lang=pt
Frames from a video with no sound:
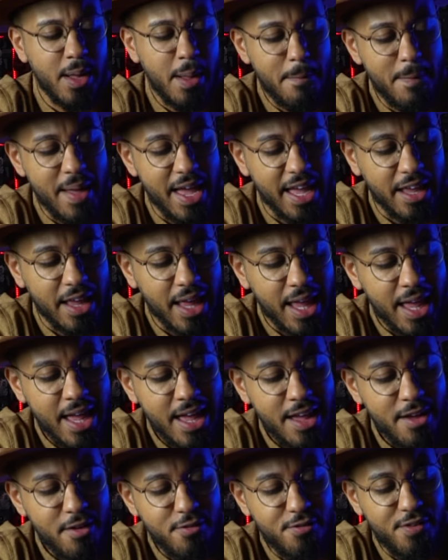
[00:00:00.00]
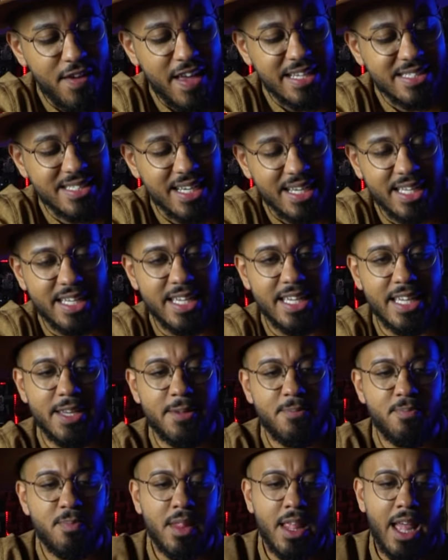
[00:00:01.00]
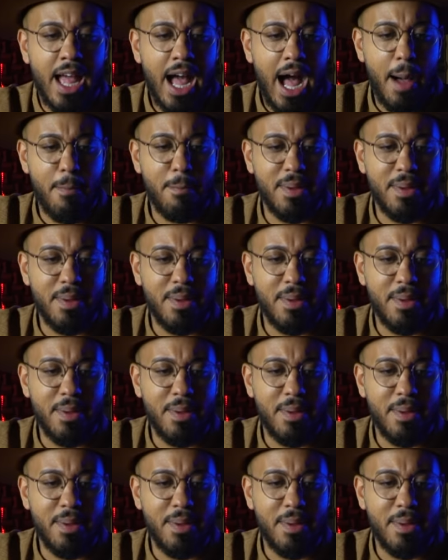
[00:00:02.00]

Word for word: Bem, fez aqui a